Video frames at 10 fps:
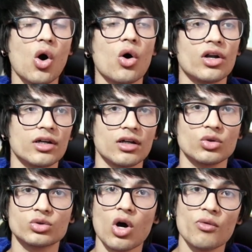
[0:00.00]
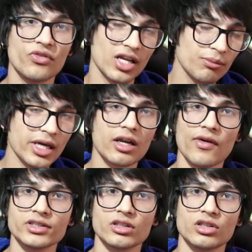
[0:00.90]
और उसको आप फ्रेम भी
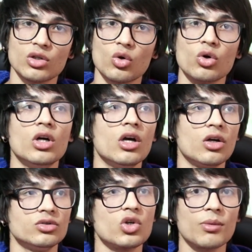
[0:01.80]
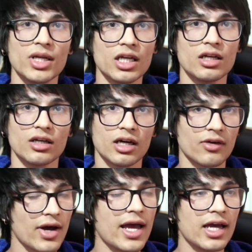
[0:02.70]
करवा सकते हो जो कि मैंने
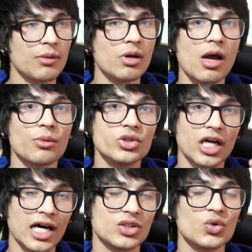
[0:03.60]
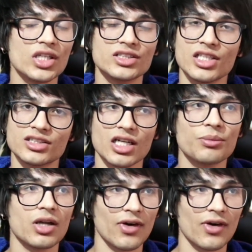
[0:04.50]
करवाया है मैं आपको दिखाता हूँ किस तरह से आप